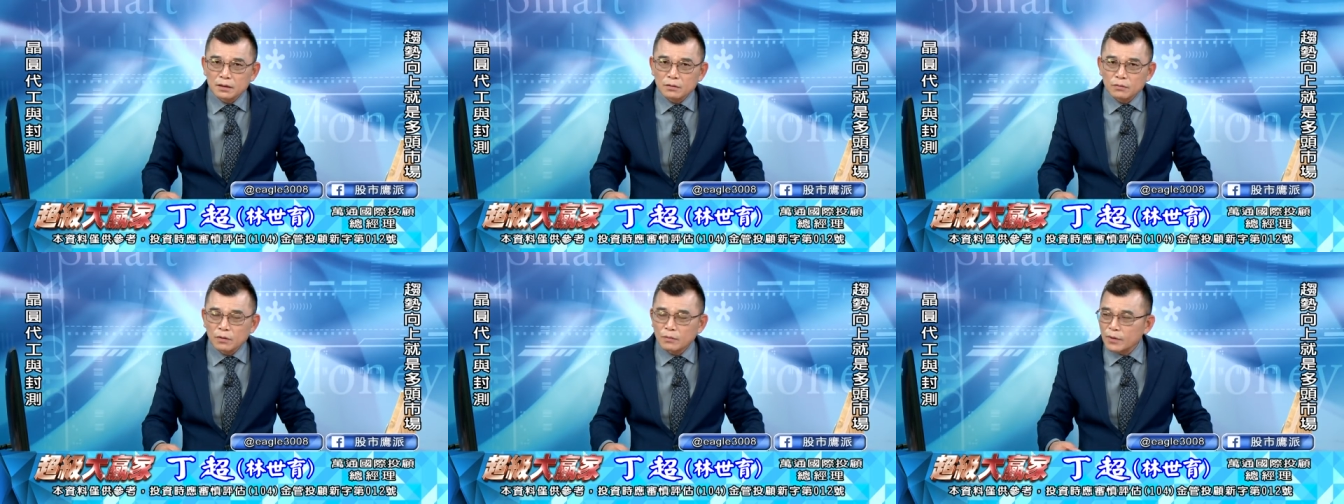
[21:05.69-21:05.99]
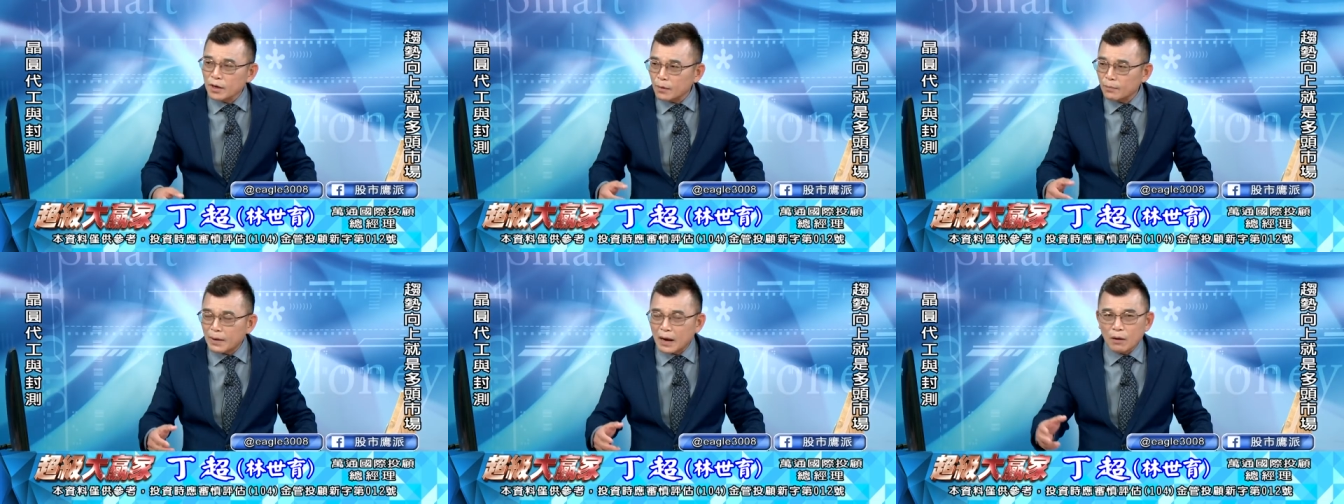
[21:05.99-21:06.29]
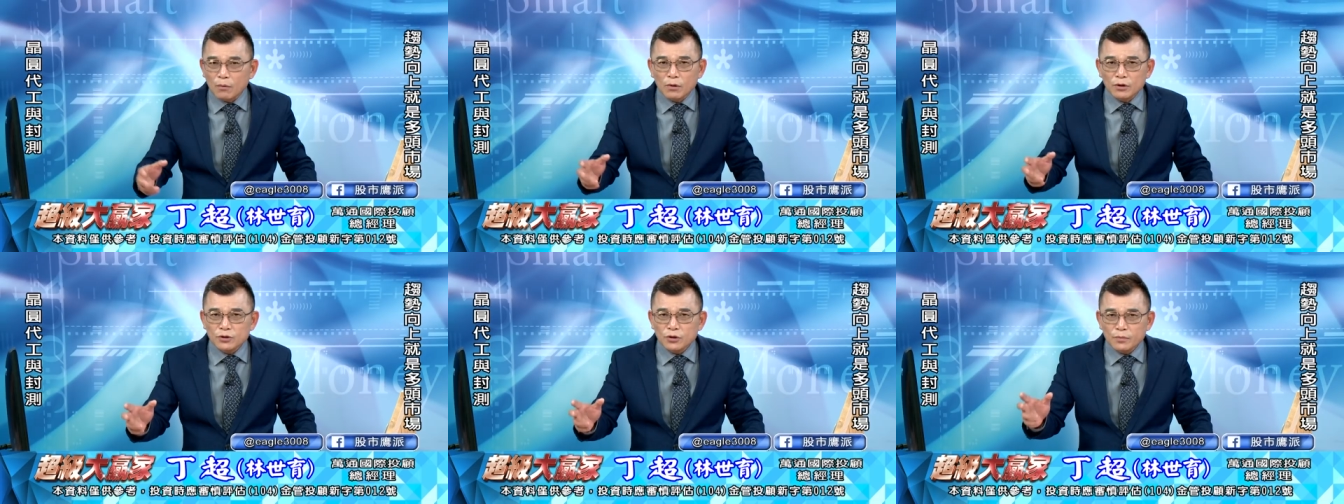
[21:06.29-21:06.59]
我没有
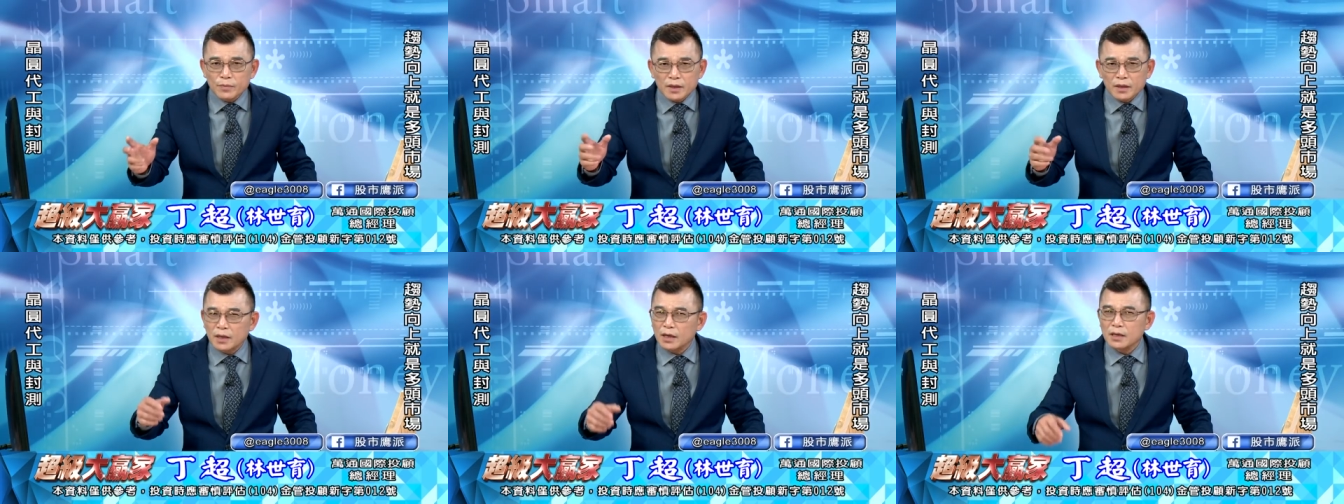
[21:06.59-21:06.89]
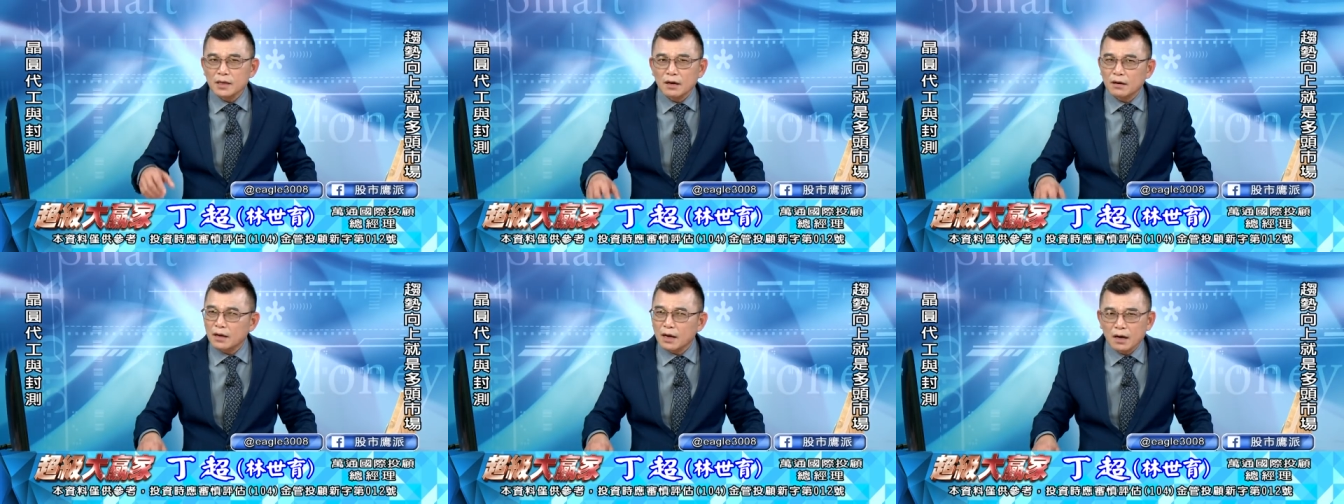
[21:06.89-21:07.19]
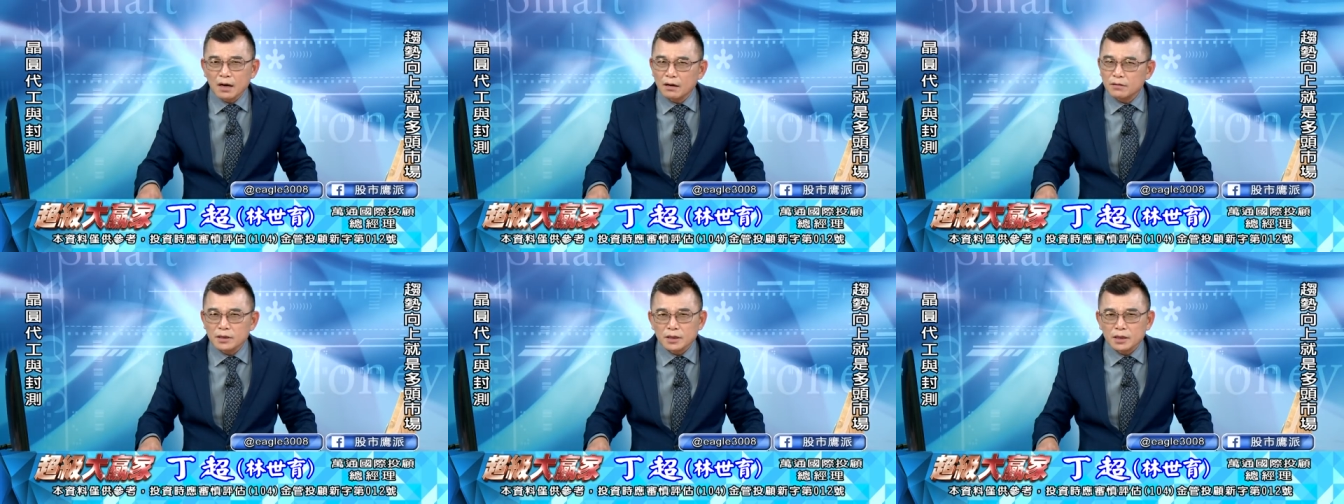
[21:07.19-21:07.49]
把握说明天要
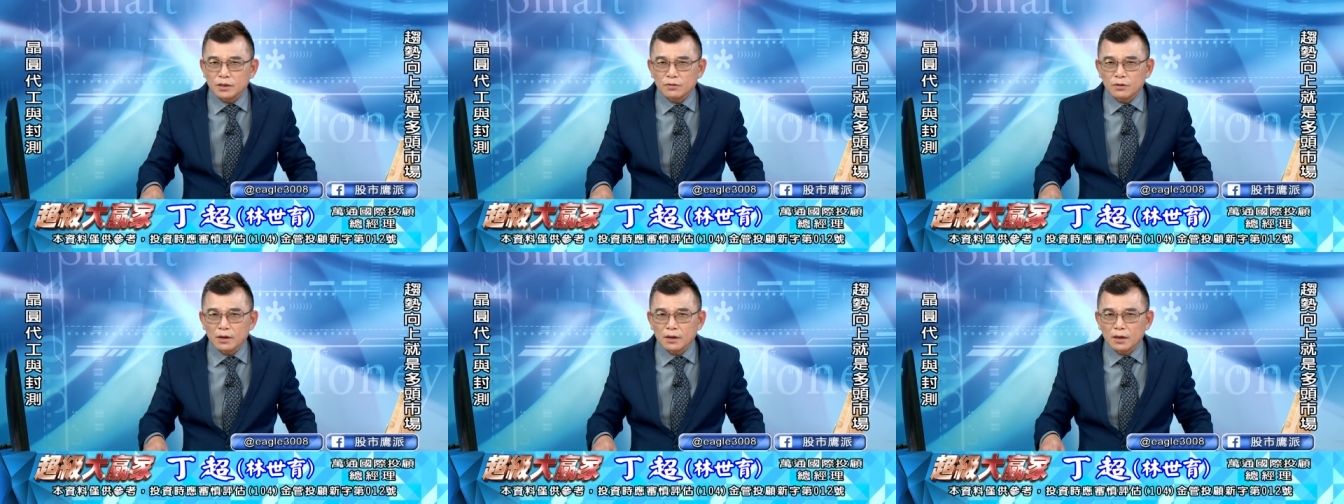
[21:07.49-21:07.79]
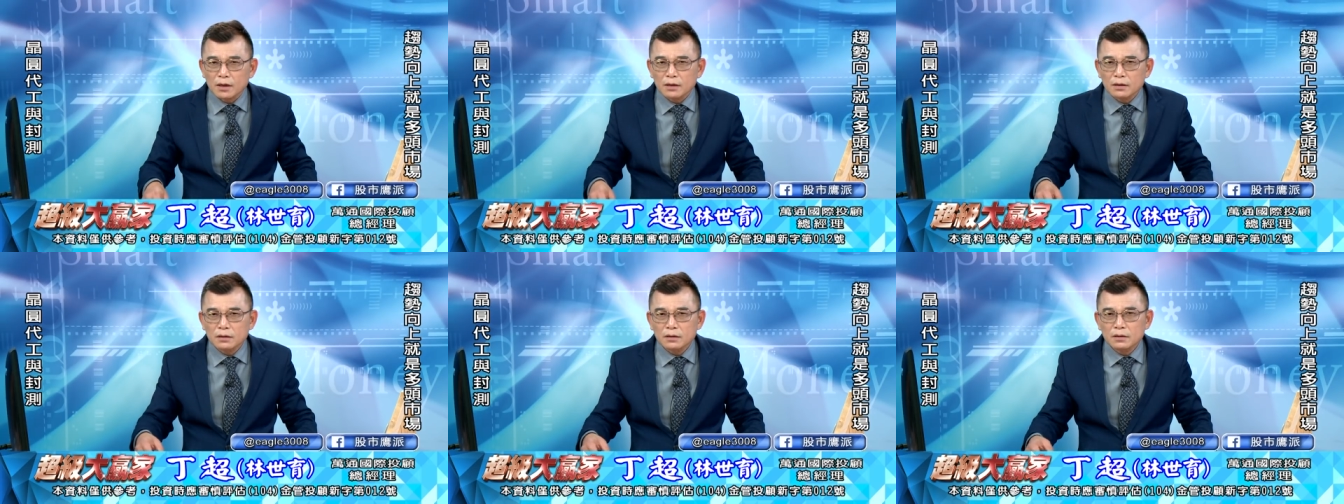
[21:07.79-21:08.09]
大高结算哎。